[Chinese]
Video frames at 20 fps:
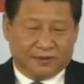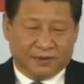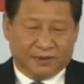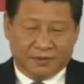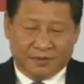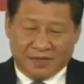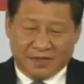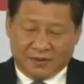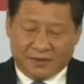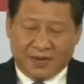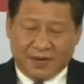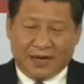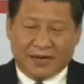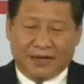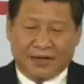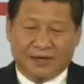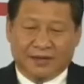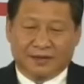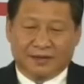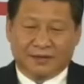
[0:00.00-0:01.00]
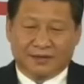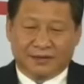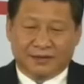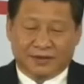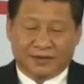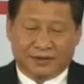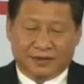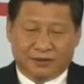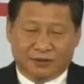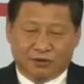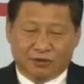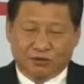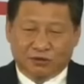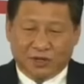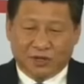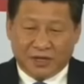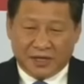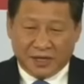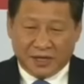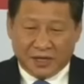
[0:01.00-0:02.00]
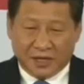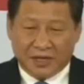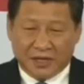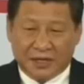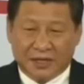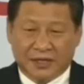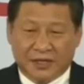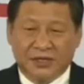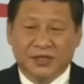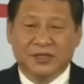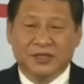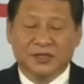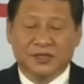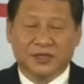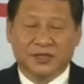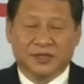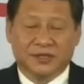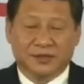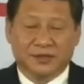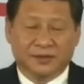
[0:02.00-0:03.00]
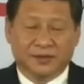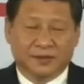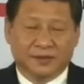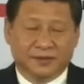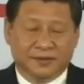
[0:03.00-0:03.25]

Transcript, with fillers: 我们的话呢，就是树立了一个信心。